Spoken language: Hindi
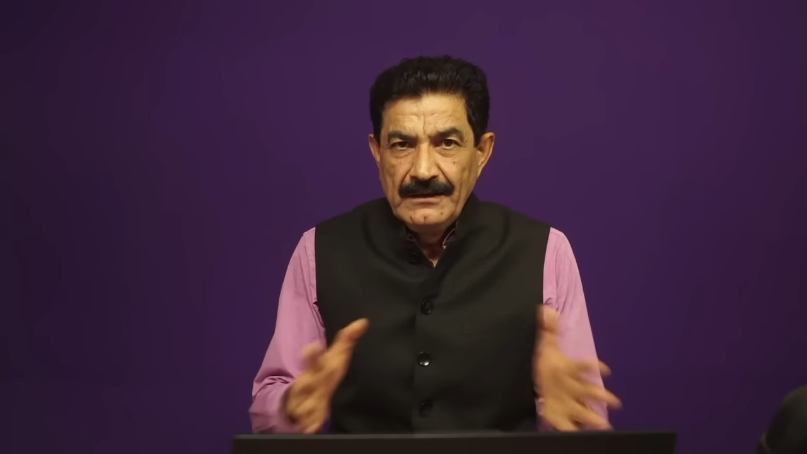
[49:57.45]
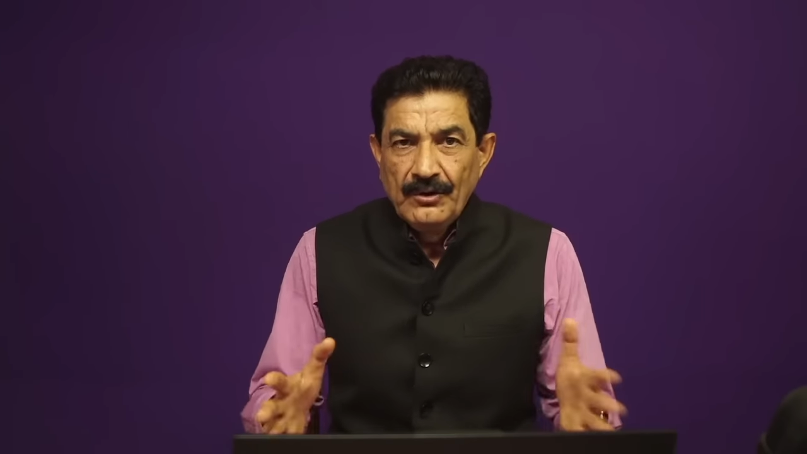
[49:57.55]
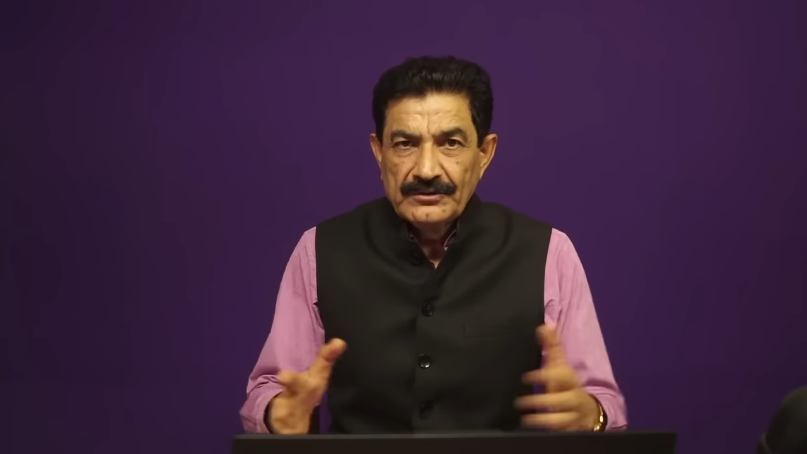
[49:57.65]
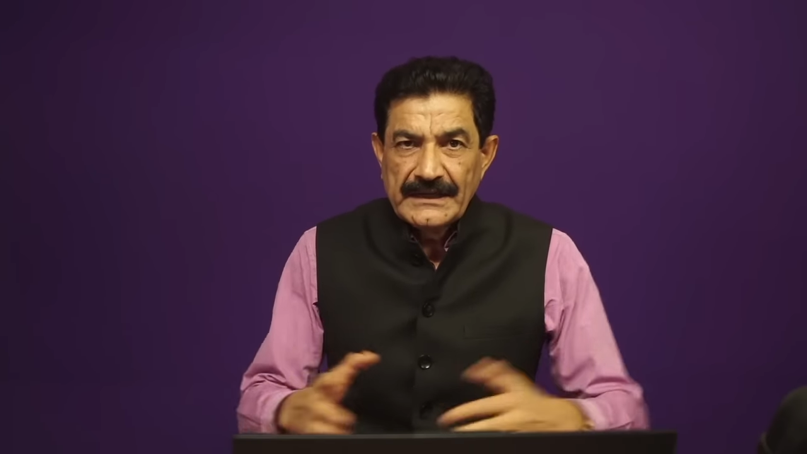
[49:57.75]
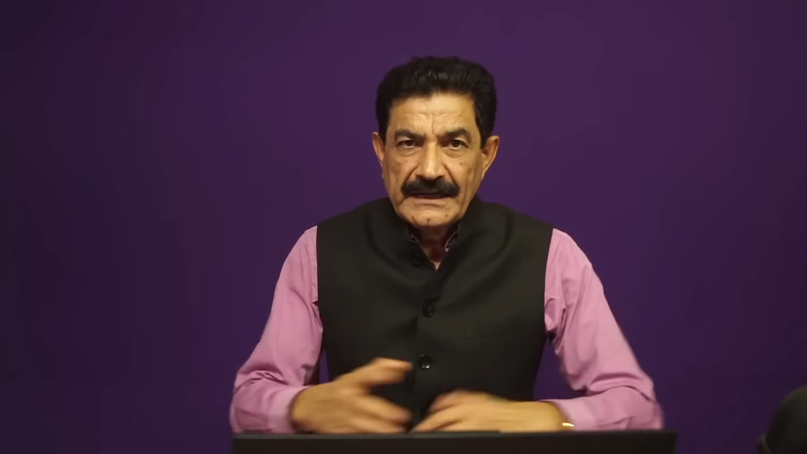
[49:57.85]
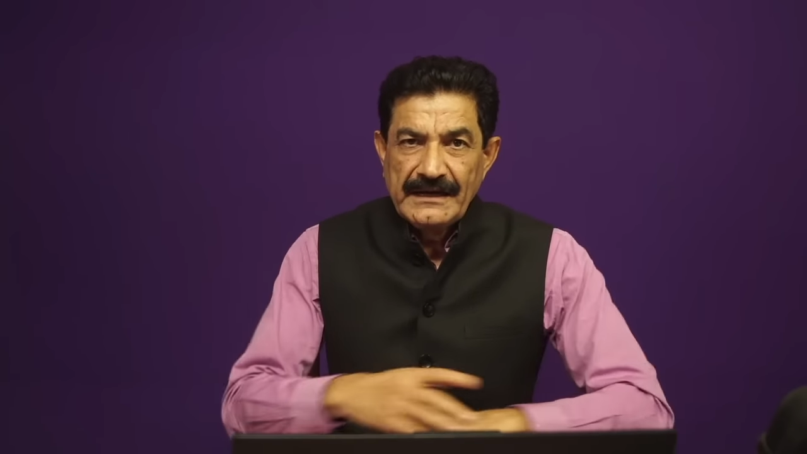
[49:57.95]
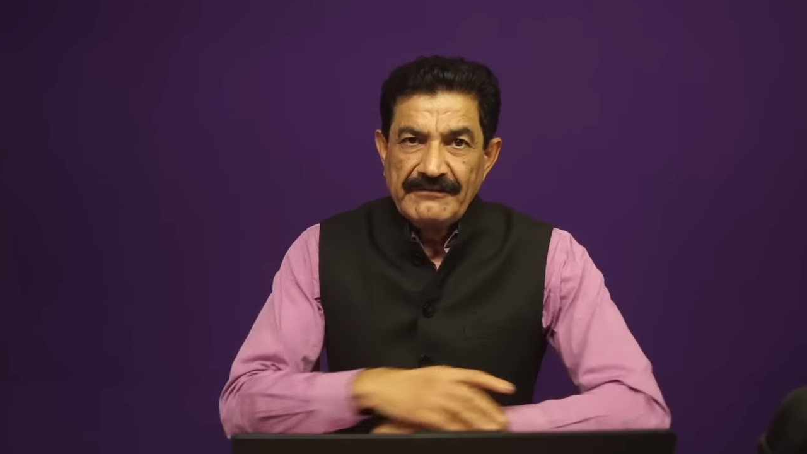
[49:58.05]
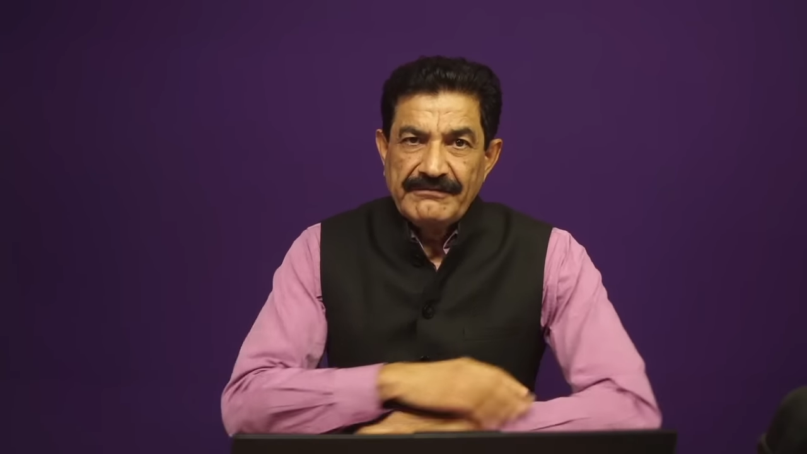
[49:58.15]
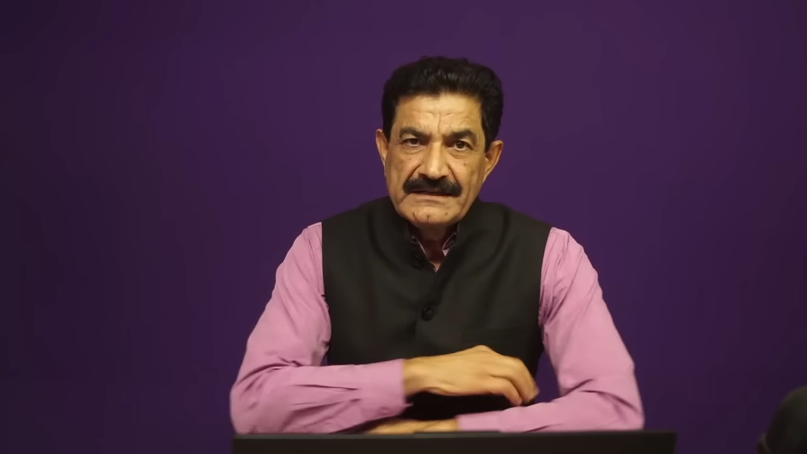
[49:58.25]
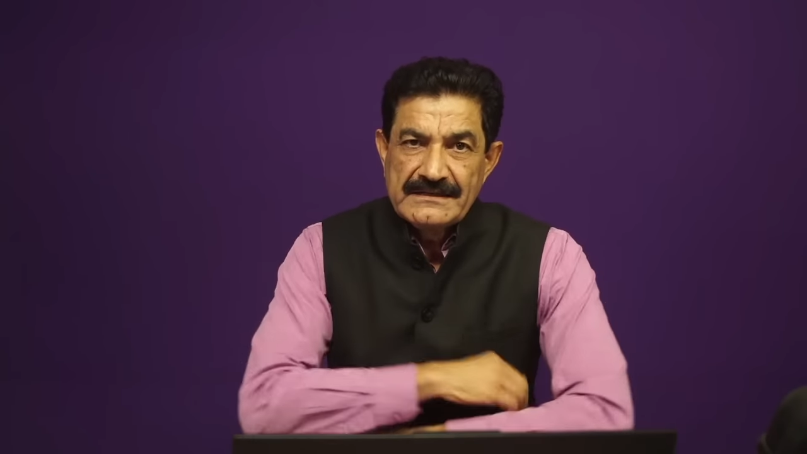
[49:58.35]
बहुत सारे
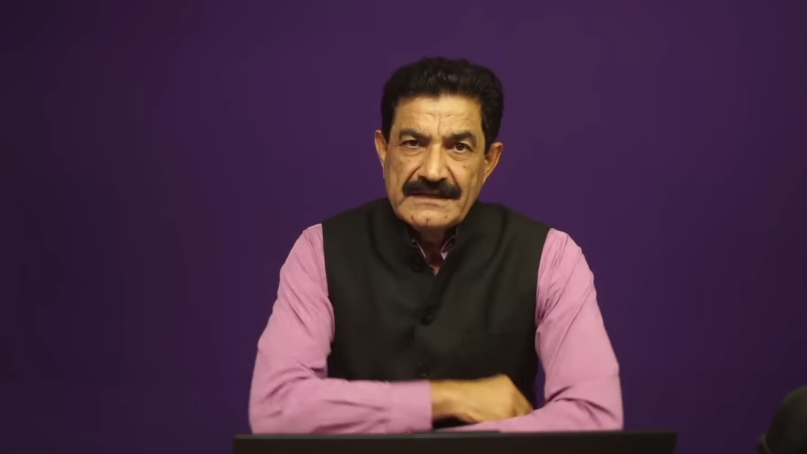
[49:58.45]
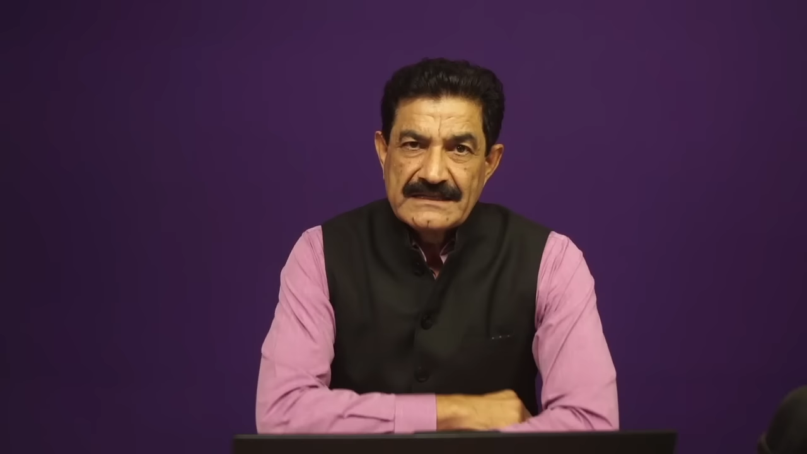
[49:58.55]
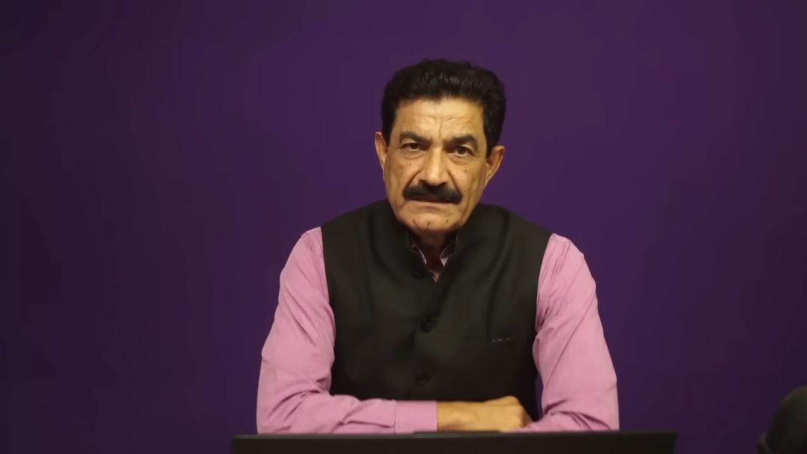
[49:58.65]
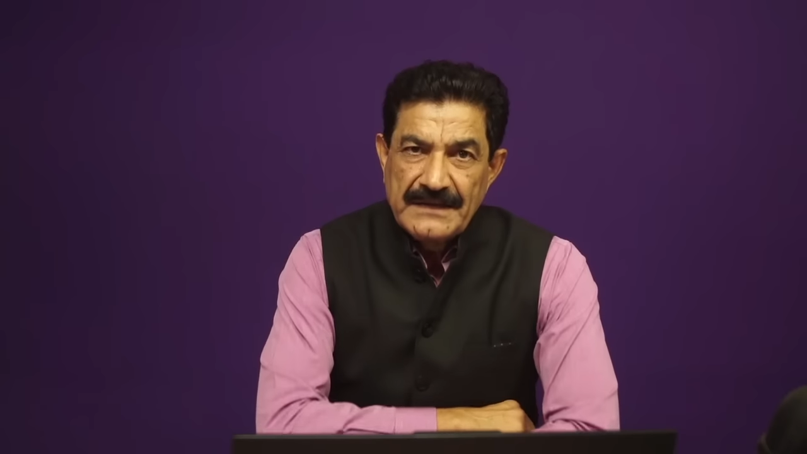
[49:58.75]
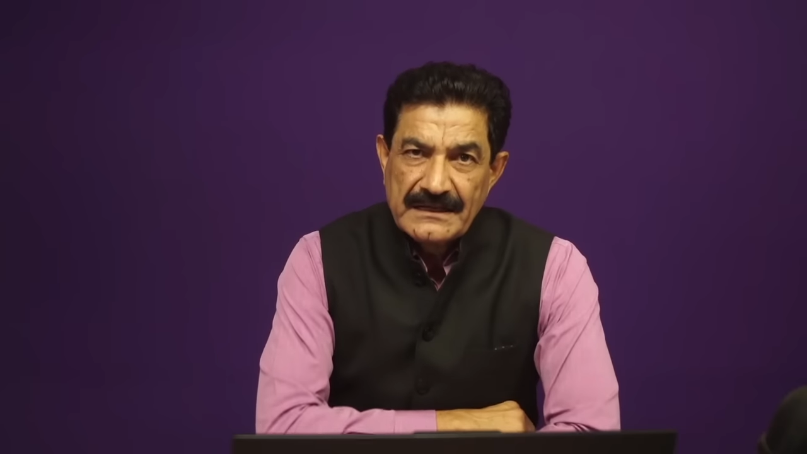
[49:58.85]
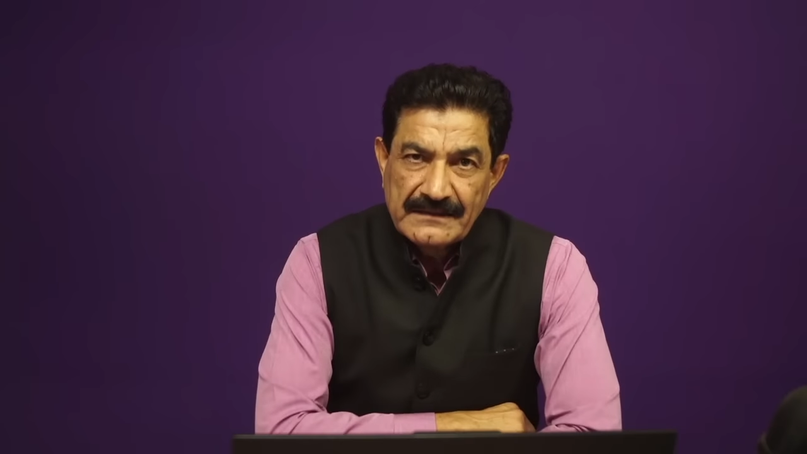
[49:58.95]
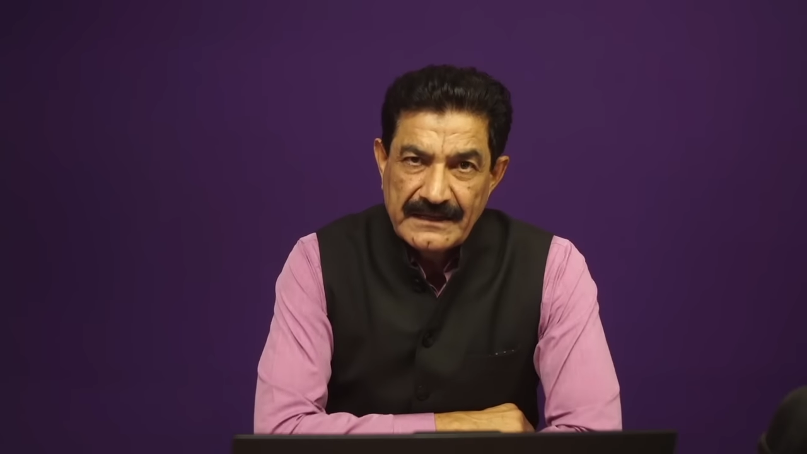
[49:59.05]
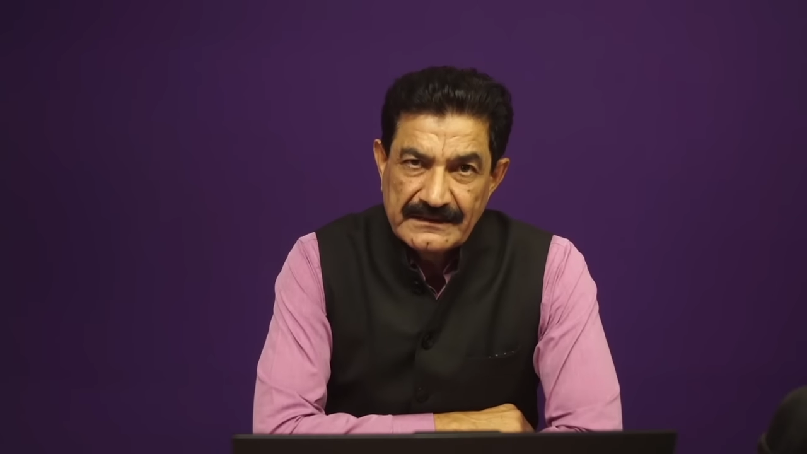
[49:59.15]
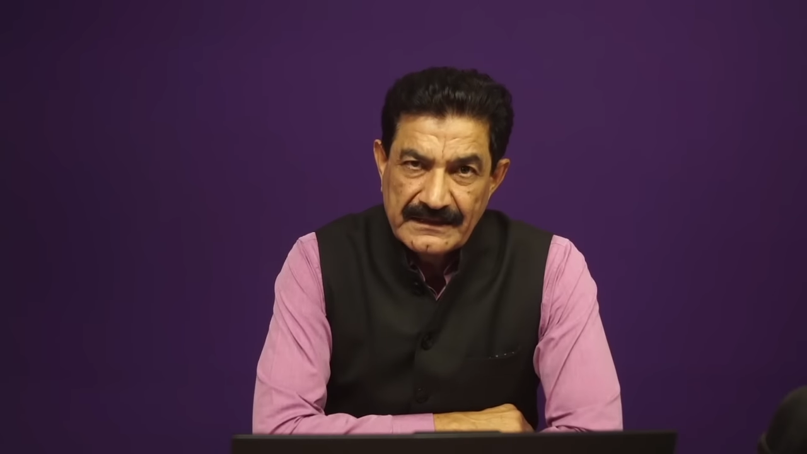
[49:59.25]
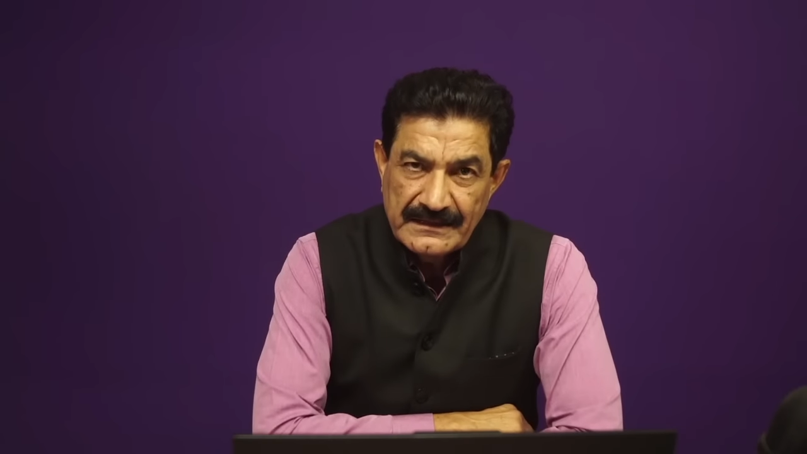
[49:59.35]
रेफरेंसेज ऐसे भी आते
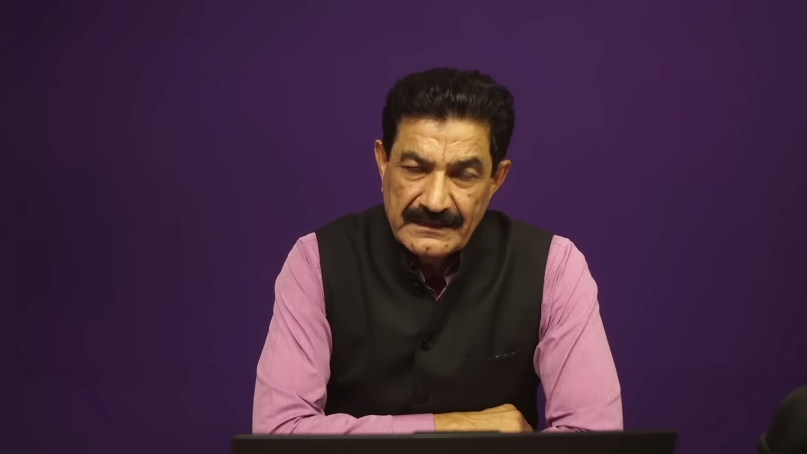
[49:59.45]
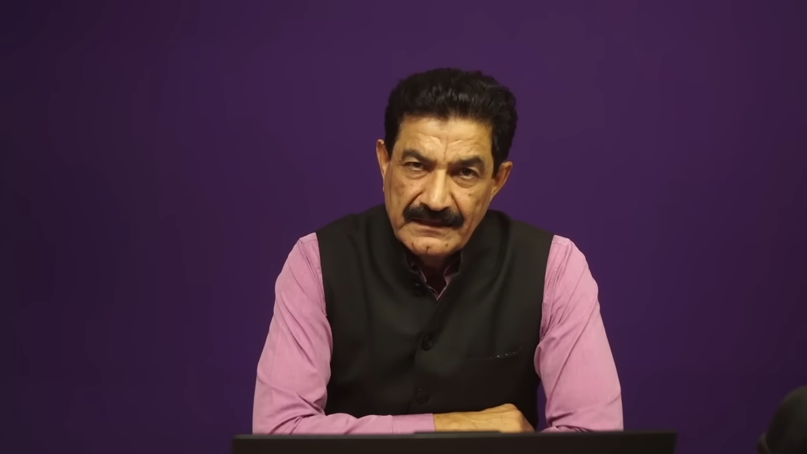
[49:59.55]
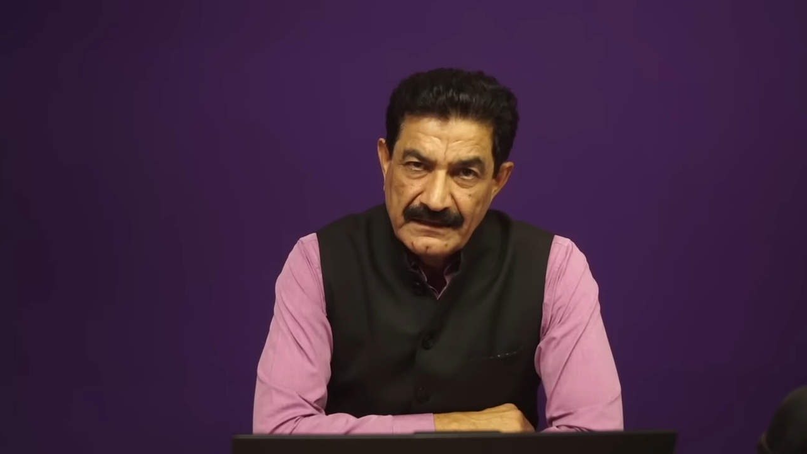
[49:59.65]
रहते हैं कि